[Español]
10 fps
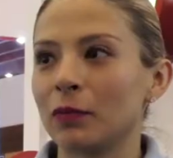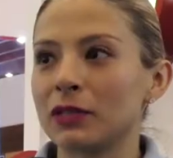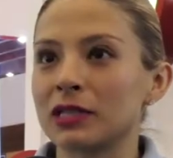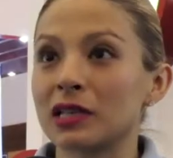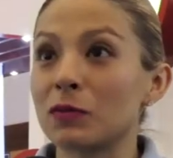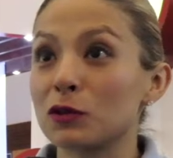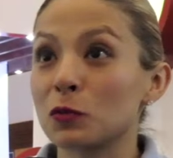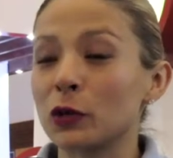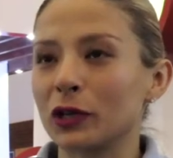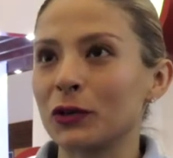Pues estamos
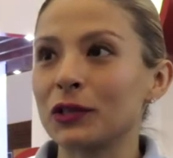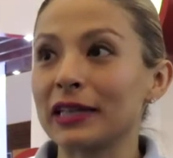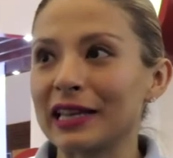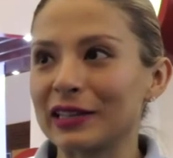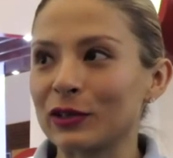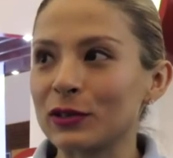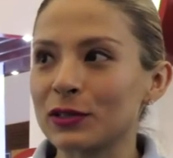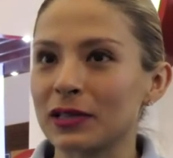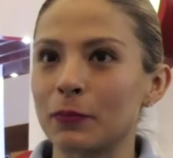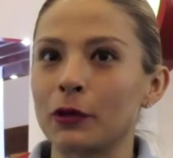muy
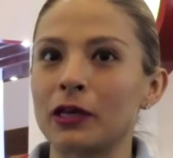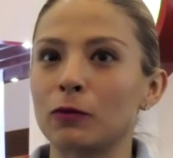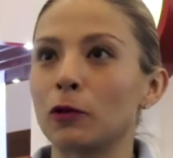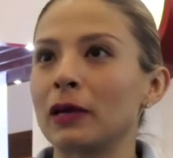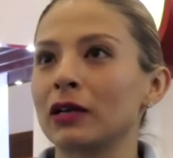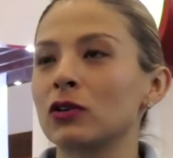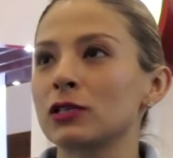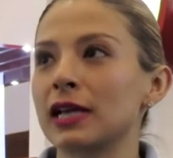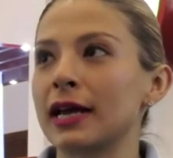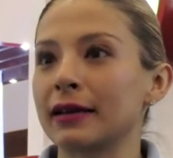contentos de poder
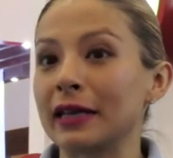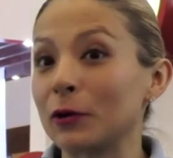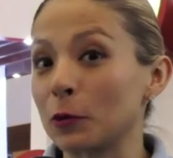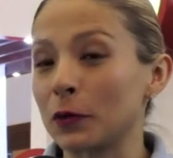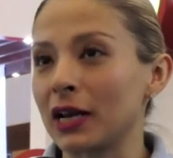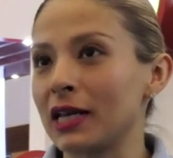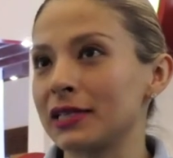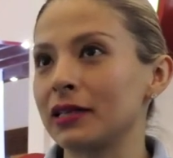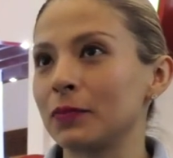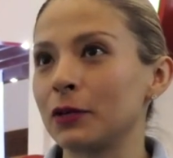volvernos a reincorporar
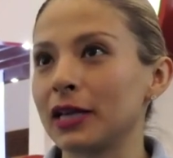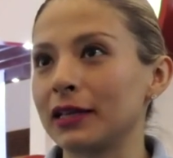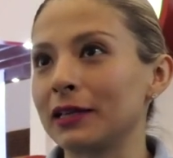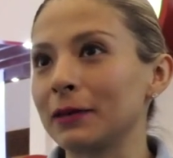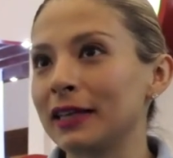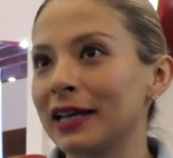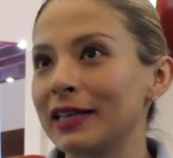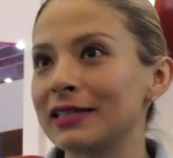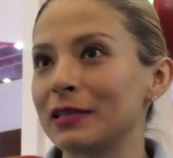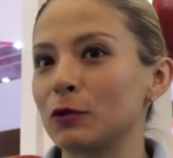este tipo de
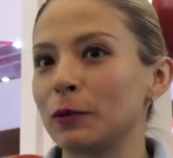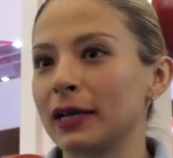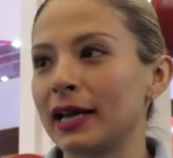actividades y volver